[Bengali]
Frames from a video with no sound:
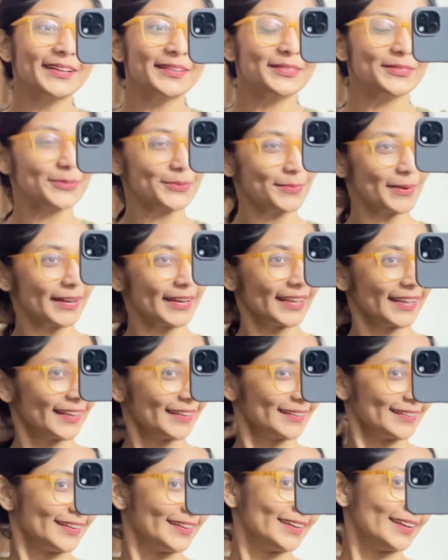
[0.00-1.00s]
তো মানে
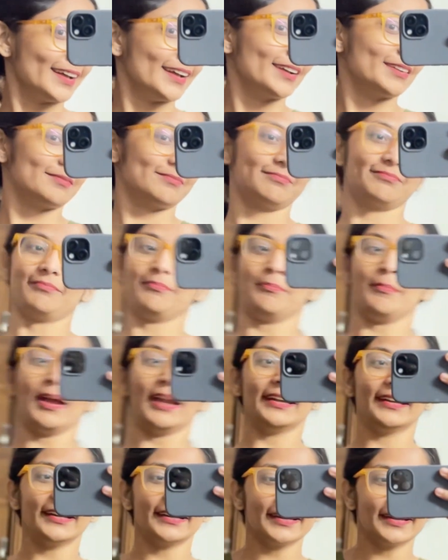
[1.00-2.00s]
এটা
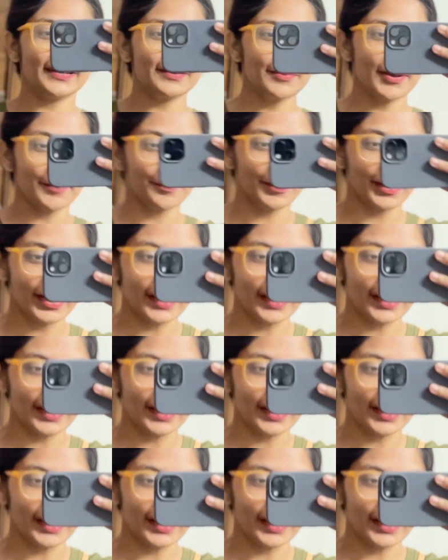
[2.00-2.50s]
ম্যান্ডেটারি ব্যাপার